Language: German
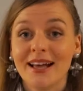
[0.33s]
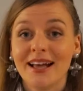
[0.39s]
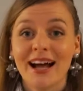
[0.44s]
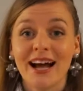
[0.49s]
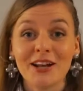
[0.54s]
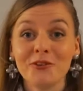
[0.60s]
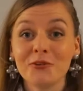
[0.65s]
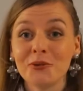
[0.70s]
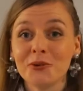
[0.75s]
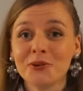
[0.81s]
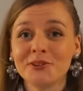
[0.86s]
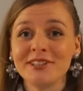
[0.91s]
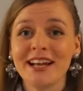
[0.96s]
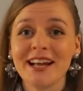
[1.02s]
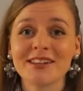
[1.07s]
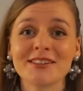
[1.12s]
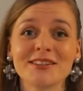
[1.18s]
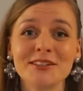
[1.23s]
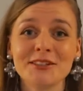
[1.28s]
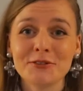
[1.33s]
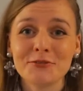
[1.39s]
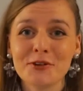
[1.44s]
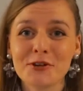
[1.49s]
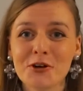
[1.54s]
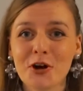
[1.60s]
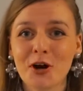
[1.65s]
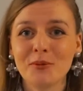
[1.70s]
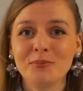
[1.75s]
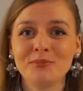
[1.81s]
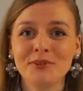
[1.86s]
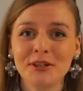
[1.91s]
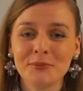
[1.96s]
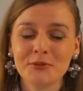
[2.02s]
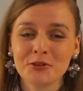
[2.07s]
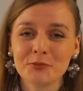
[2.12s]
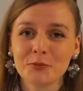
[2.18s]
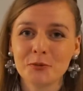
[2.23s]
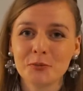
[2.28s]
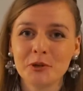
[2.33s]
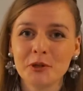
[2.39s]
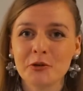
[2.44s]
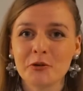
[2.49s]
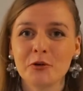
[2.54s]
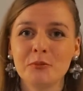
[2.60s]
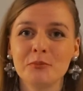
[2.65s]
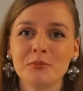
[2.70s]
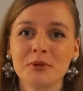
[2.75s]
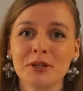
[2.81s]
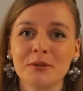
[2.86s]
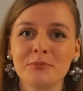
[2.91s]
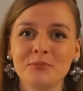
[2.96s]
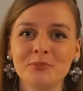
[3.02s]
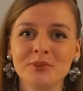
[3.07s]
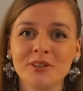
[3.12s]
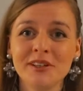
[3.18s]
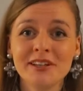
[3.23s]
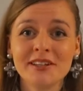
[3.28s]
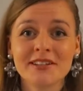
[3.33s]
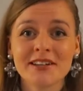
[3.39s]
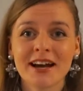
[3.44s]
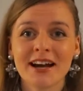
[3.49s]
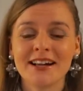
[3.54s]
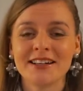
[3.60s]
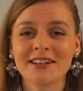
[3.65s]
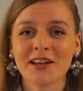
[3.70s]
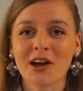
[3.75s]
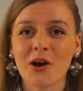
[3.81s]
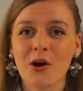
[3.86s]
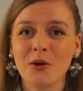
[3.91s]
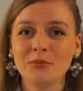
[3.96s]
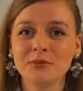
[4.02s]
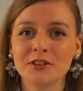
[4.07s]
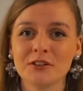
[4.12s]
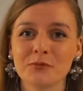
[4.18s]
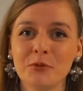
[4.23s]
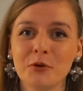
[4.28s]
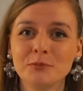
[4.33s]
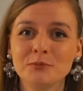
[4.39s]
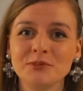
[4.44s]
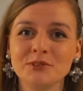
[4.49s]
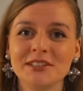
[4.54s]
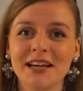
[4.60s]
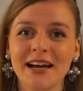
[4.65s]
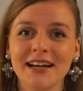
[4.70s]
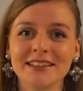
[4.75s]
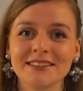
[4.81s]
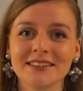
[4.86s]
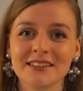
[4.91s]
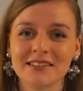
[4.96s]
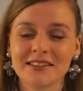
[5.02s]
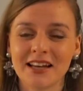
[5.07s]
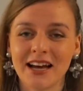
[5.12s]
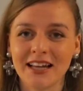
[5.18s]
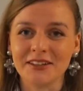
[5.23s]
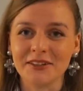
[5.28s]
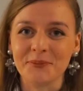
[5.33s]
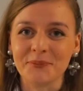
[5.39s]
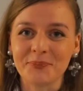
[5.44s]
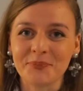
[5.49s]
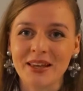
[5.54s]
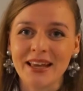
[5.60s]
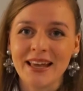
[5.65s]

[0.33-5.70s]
Hallo und herzlich willkommen, liebes Publikum, im digitalen Raum des Puppentheaters Halle.